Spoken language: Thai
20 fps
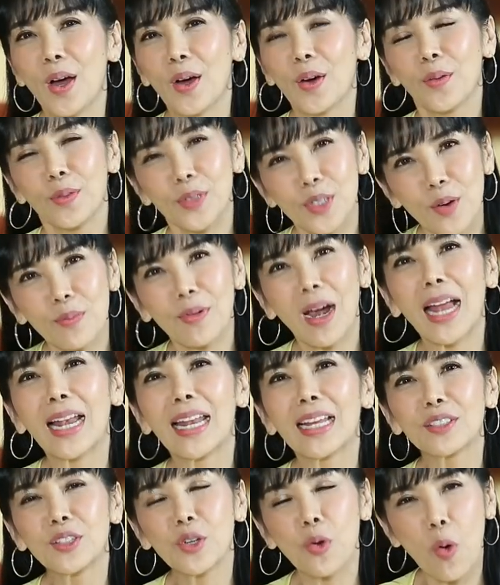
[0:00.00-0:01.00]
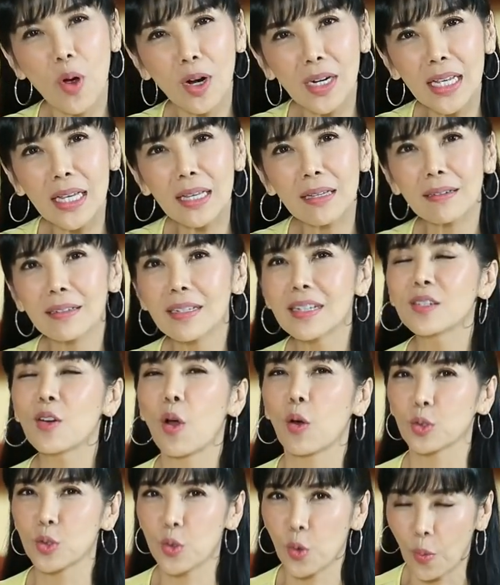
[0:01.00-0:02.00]
คุณผู้ชมคะและช่วงนี้เรื่องข
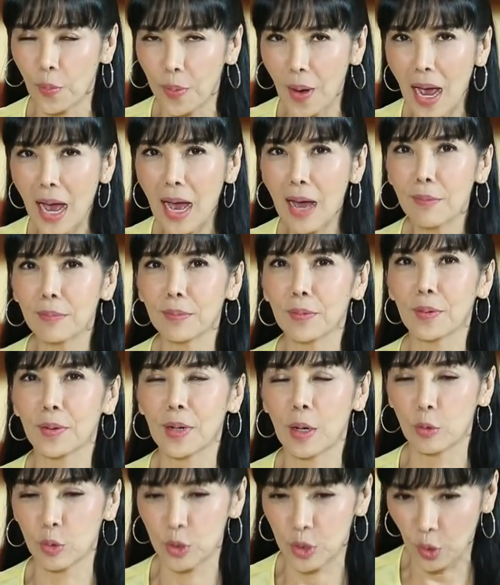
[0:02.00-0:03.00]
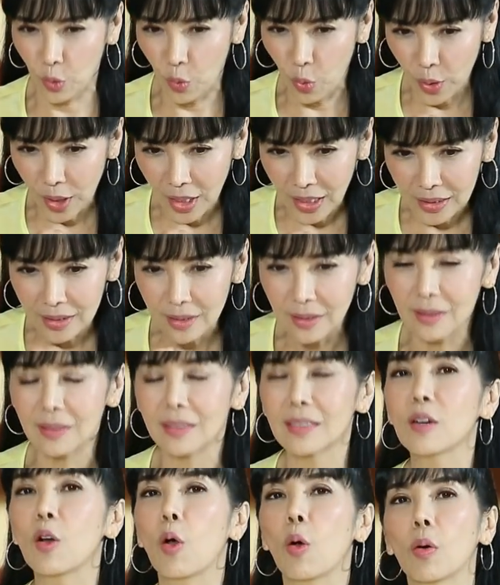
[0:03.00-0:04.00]
องสุขภาพเราจะคุยกันถึง
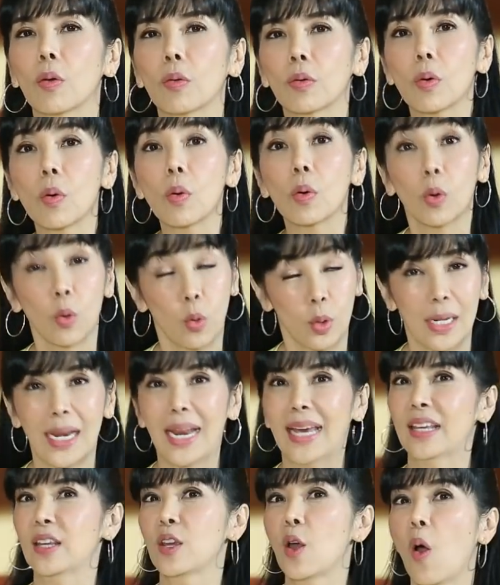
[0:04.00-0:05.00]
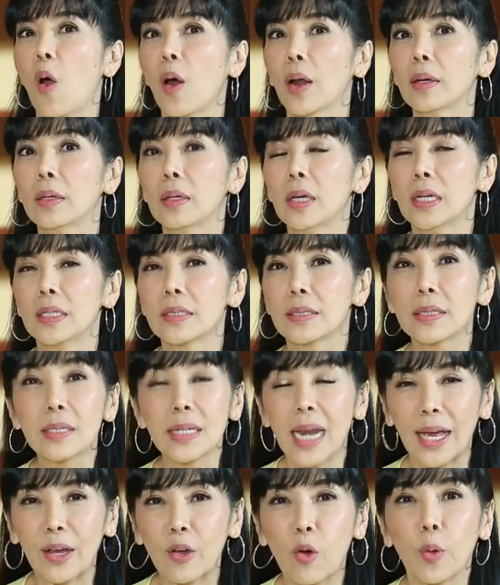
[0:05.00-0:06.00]
เรื่องของโรคกรดไหลย้อน ซึ่ง
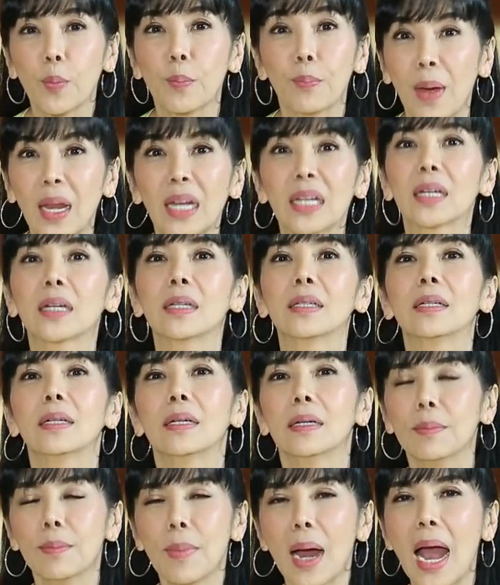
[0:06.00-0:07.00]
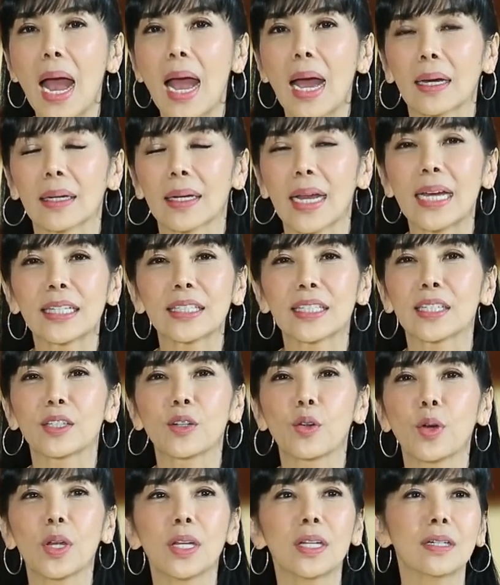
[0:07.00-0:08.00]
หลายคนเป็นกันเยอะมาก น่าจะ
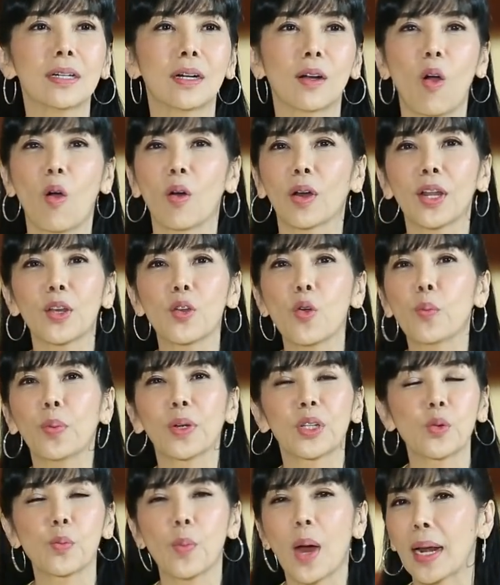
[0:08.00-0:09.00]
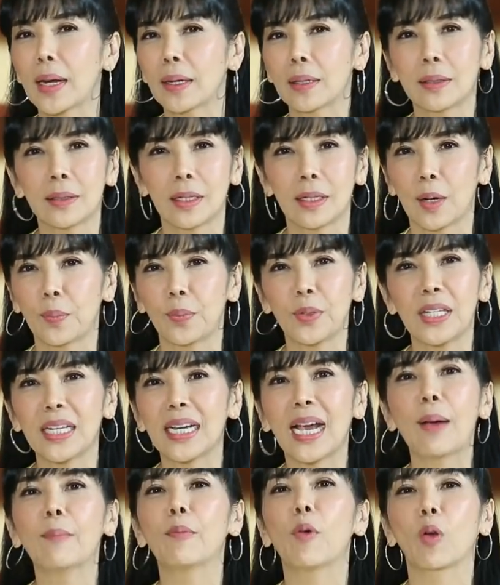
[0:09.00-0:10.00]
ด้วยเรื่องของในยุคปัจจุบันพฤติ
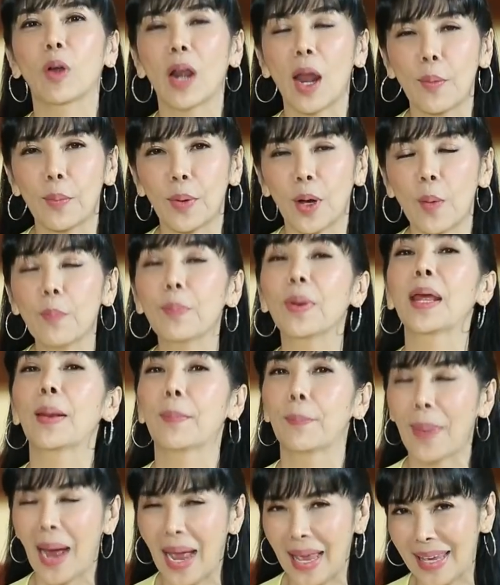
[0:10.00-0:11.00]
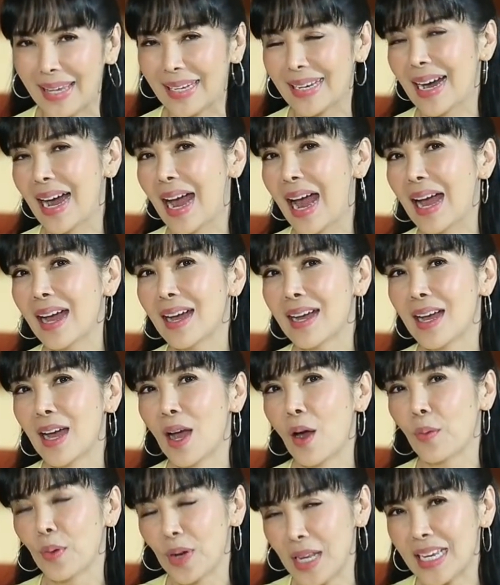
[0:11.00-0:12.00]
กรรมของเรามันก็เปลี่ยนไปนะฮะ
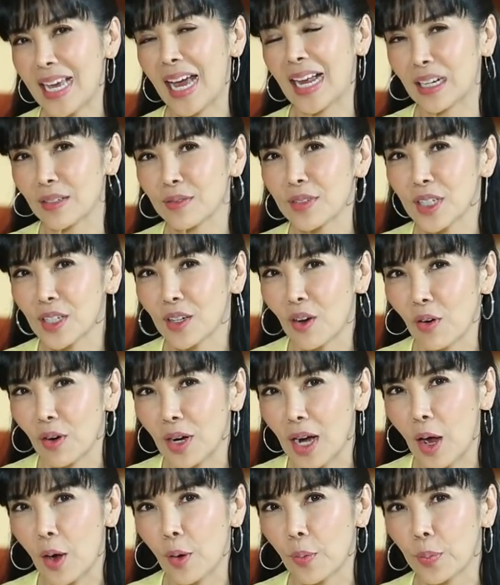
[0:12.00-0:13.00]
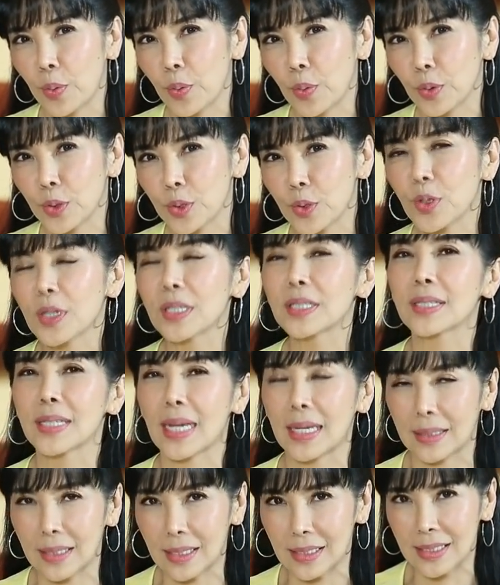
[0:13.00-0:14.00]
วันนี้แขกรับเชิญของเราผู้ช่วย
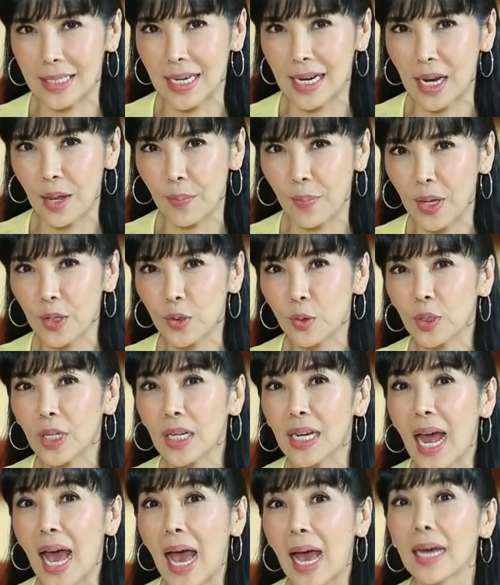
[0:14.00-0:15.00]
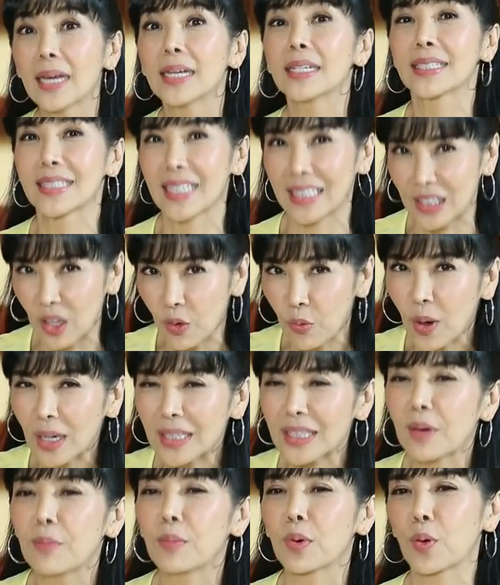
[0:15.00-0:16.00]
ศาสตราจารย์ในแพทย์ยุทธนา สัตวัฒ
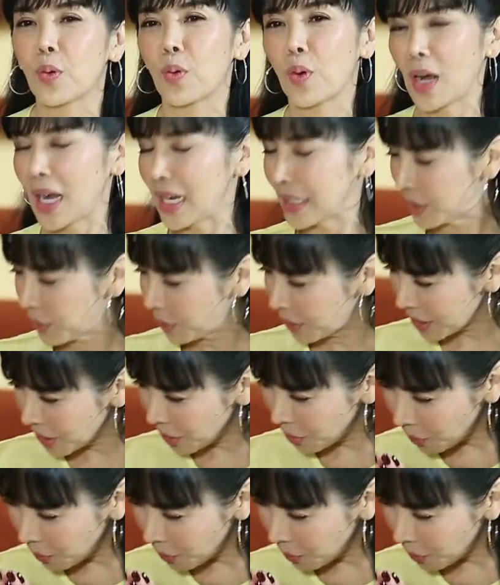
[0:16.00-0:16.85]
น์ธรรมรงค์ค่ะสวัสดีคุ